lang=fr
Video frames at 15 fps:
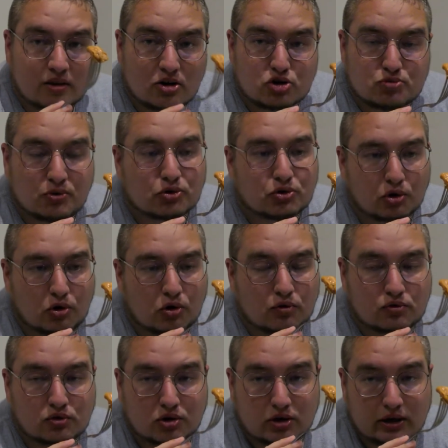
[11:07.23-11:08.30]
Je pense que le
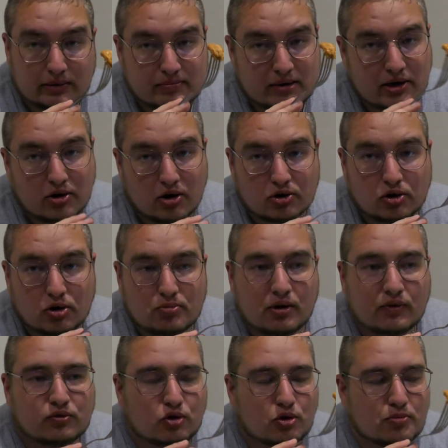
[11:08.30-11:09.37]
veau est meilleur que le bœuf.
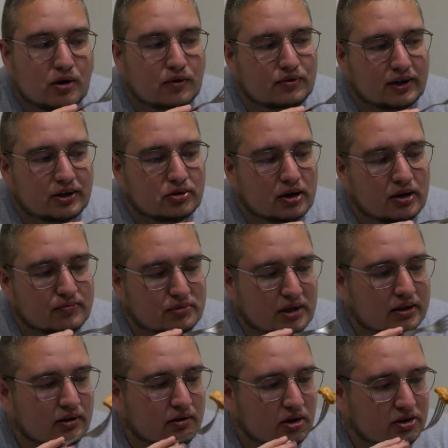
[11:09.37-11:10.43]
Le bœuf, ça doit
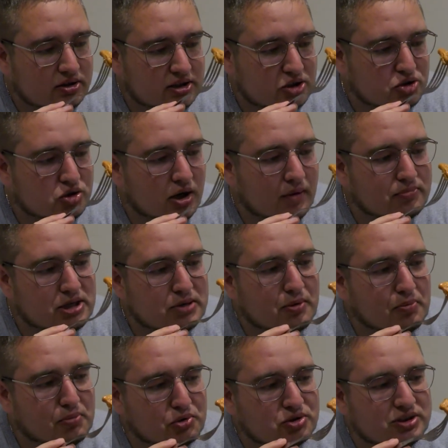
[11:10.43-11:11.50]
peut-être avoir une texture un petit peu
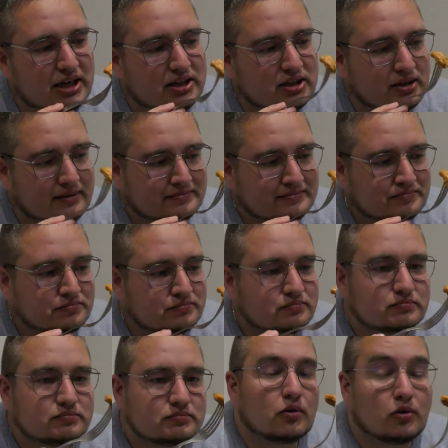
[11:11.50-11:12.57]
plus sec.
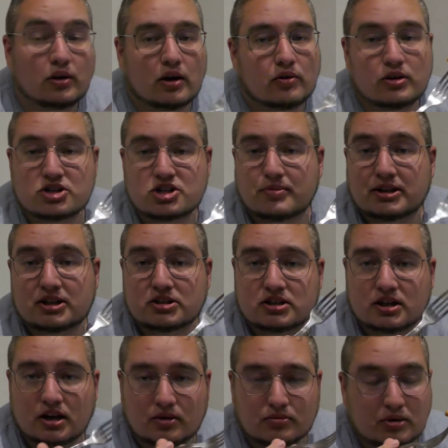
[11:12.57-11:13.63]
On n'a jamais testé,
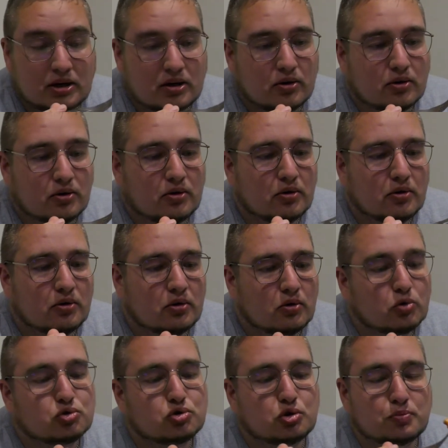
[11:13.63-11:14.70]
hein, mais euh, on
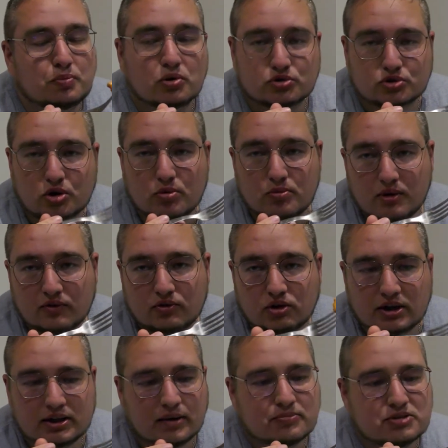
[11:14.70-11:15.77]
suppose que le bœuf doit
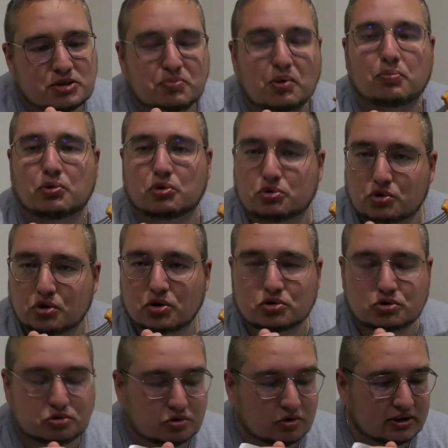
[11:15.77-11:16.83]
être un petit peu plus dur du
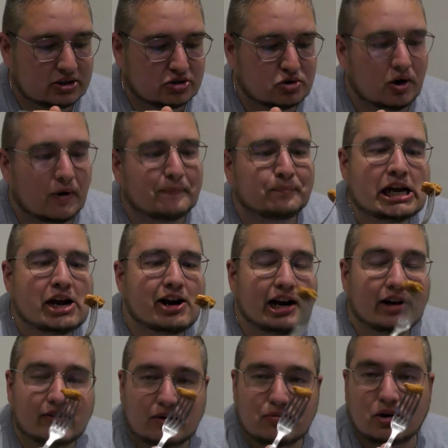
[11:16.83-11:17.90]
coup en texture. Là,
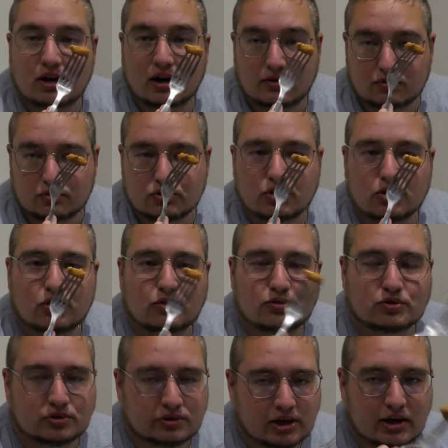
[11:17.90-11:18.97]
vraiment, il est fondant, le
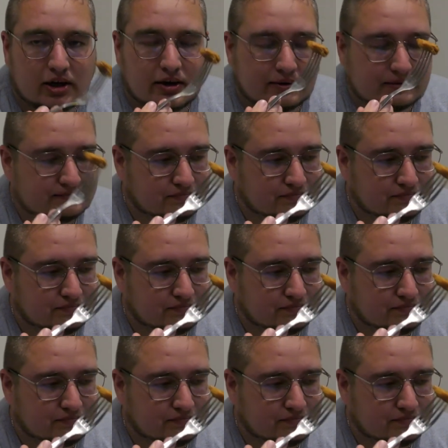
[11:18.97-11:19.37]
veau, il est,